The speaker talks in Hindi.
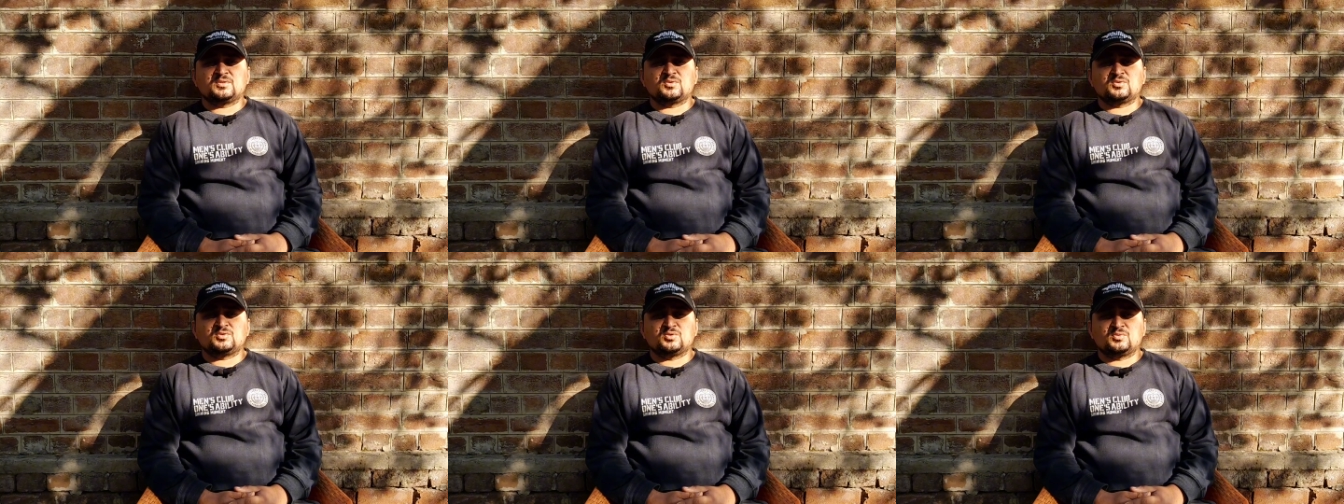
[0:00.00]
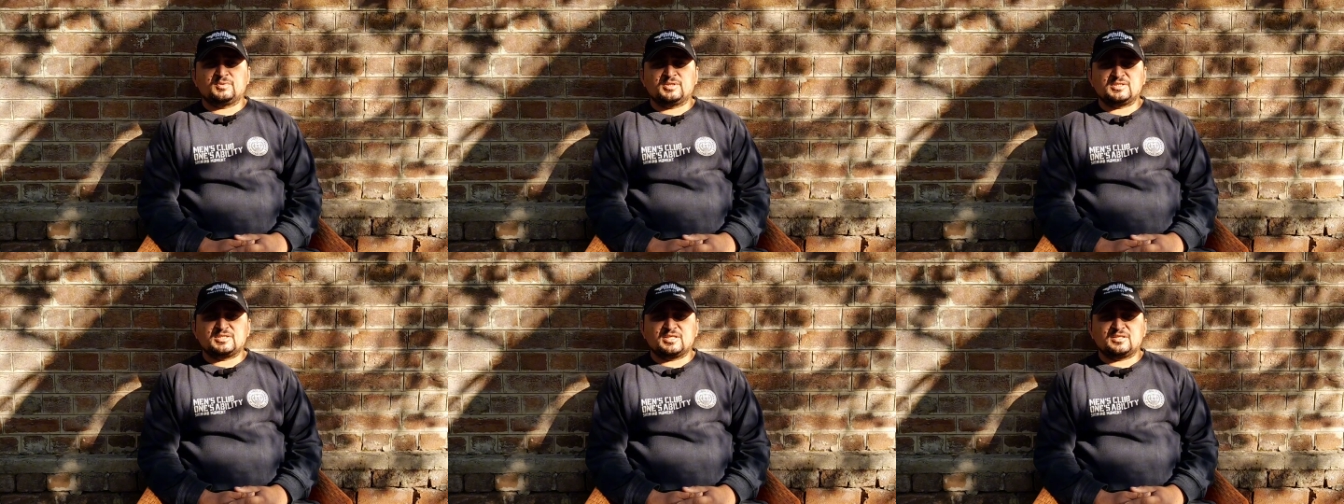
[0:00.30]
तो
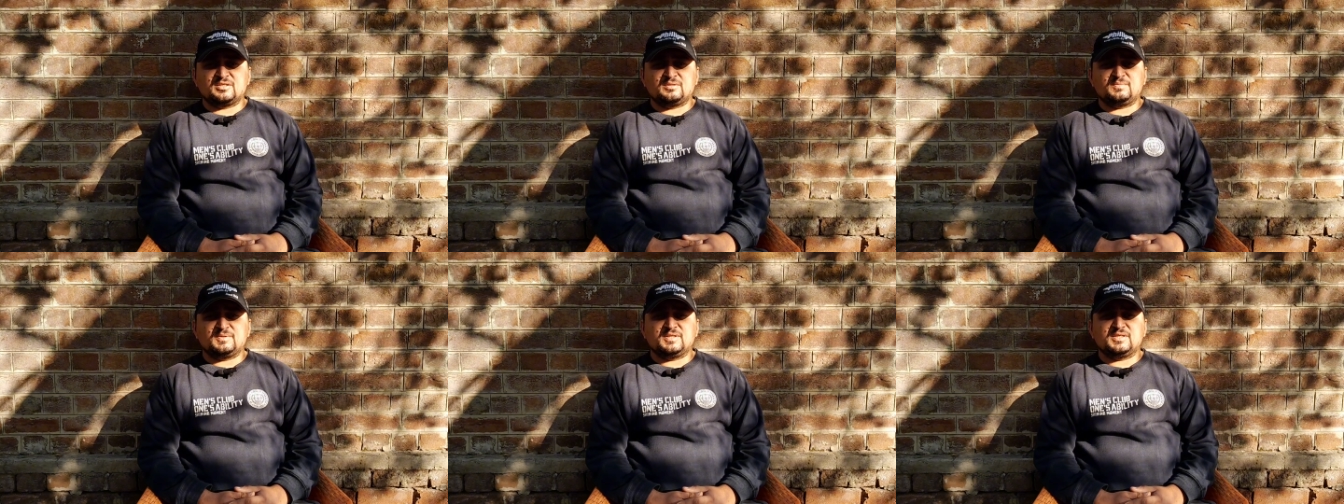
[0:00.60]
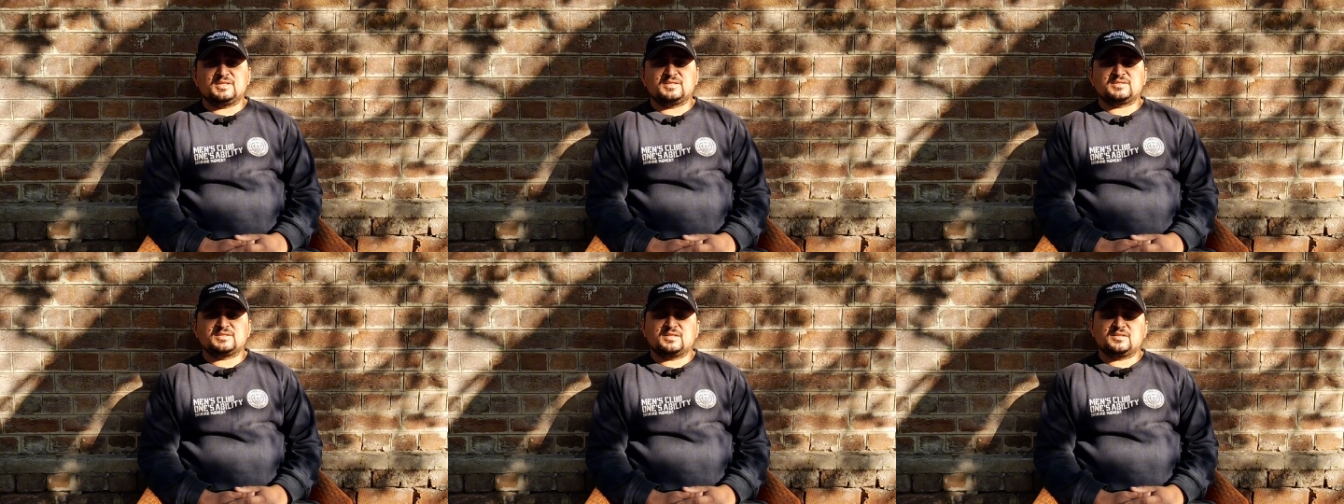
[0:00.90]
जो भाई चैनल पर
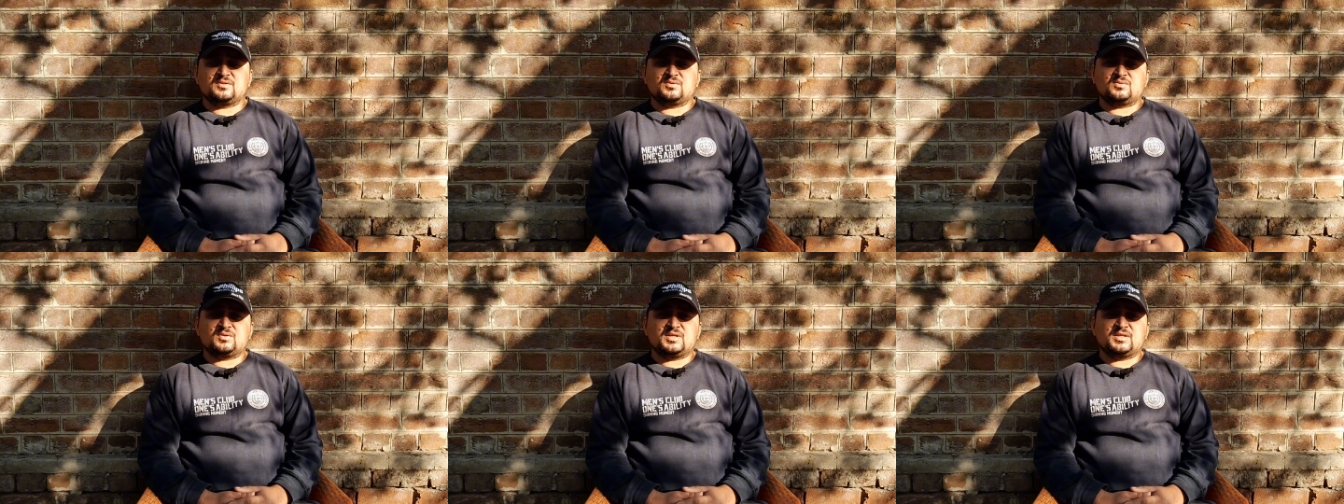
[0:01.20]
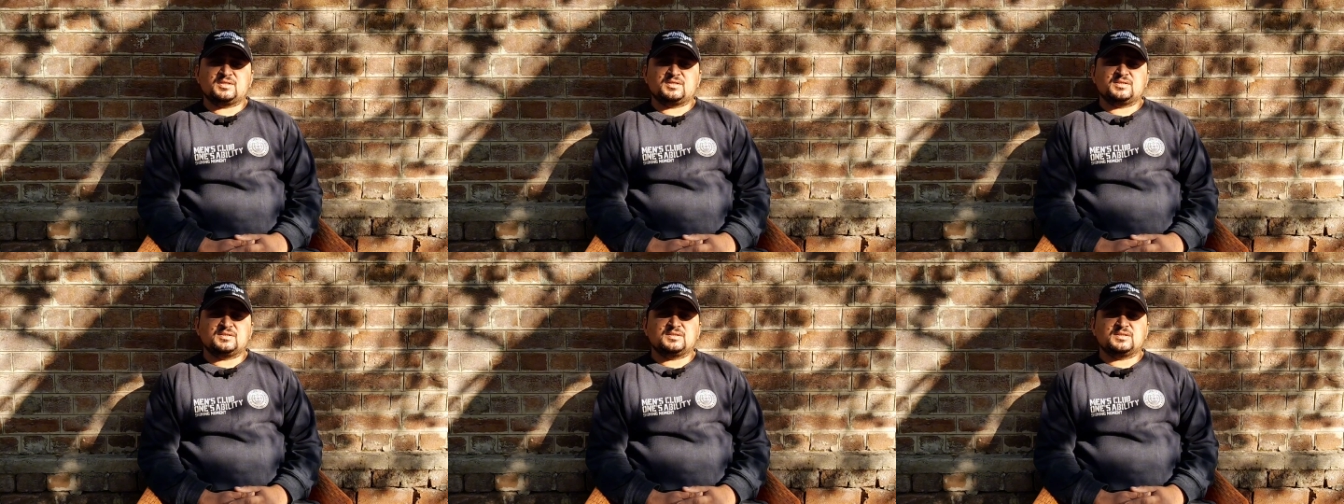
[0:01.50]
नया चैनल को
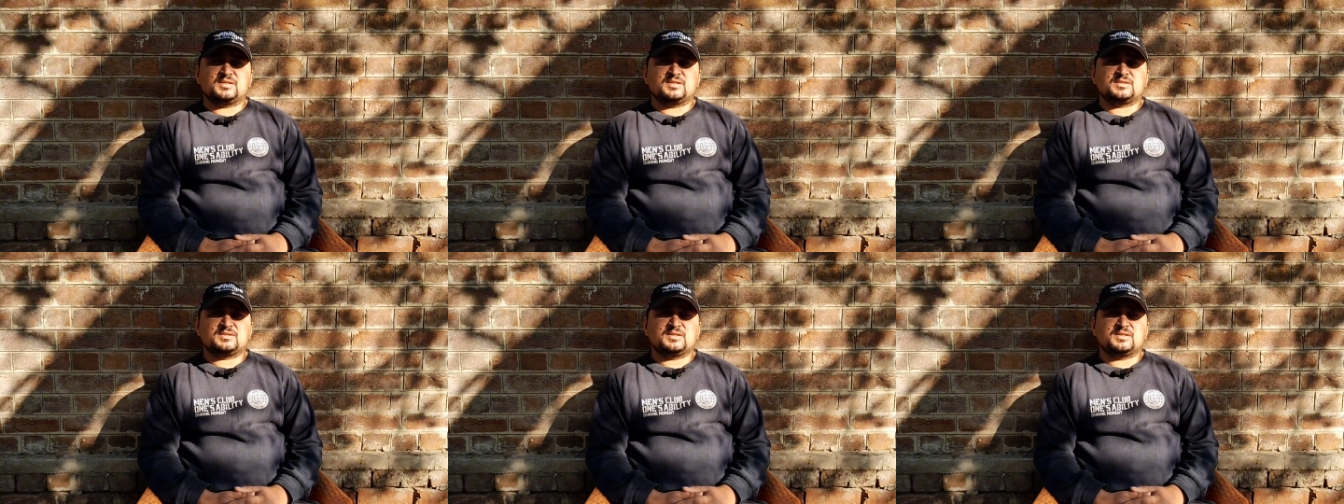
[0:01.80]
लाइक कीजिएगा